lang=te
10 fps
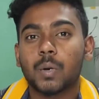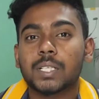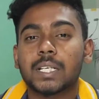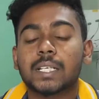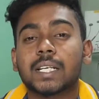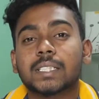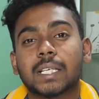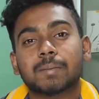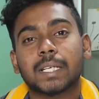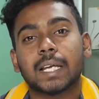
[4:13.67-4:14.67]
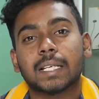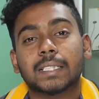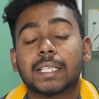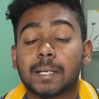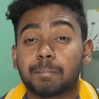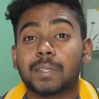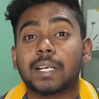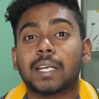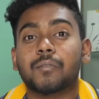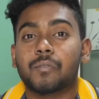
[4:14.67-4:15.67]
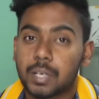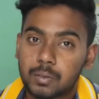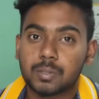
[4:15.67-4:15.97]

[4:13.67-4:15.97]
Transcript: వెయిట్ చేయండి శాంసంగ్ గెలాక్సీ ఎం థర్టీ వన్